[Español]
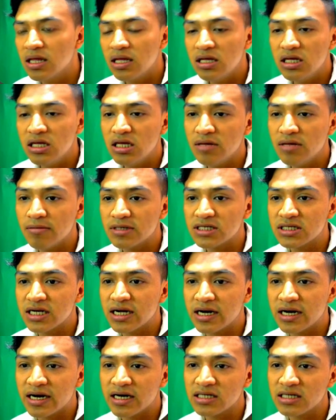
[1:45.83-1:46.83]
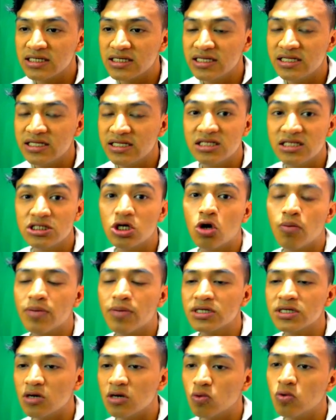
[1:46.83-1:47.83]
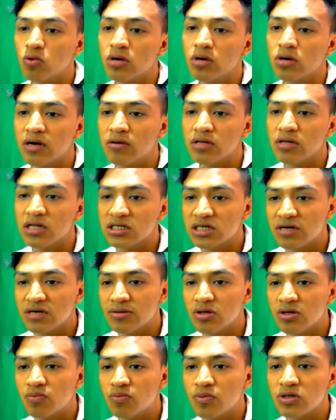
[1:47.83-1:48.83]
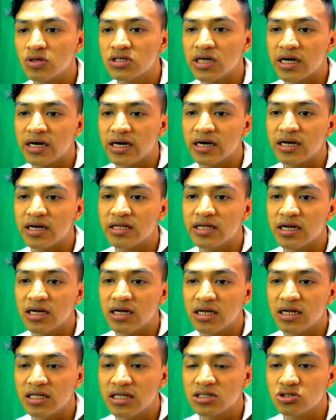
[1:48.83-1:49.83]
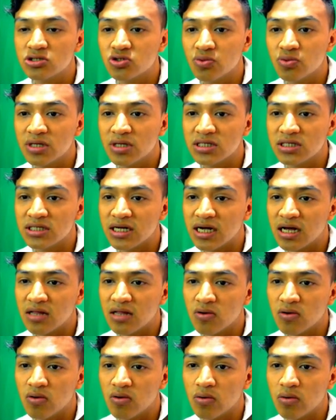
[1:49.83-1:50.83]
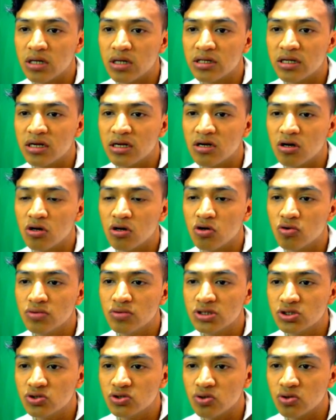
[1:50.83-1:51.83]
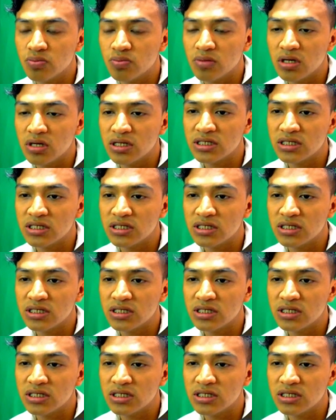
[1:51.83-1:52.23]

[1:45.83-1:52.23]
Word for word: y vas a agarrar, si, compras algún rango en el servidor, puedes agarrar el del kit sub destacado o el del lubisub. En